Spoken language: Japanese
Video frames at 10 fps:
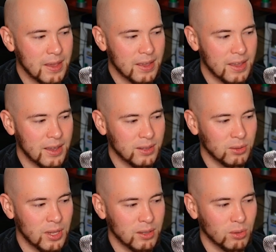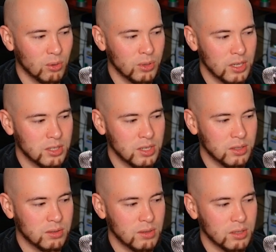えー、となんと同じ
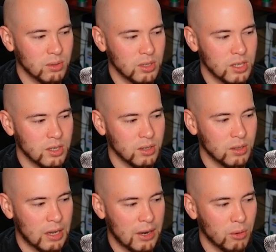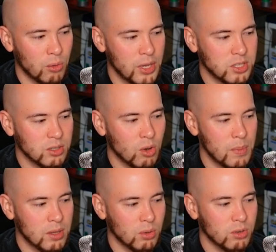ツイートにあの同じ
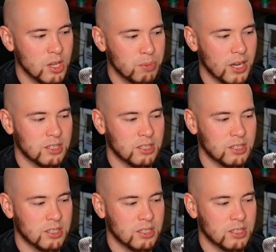コメントのリプライ、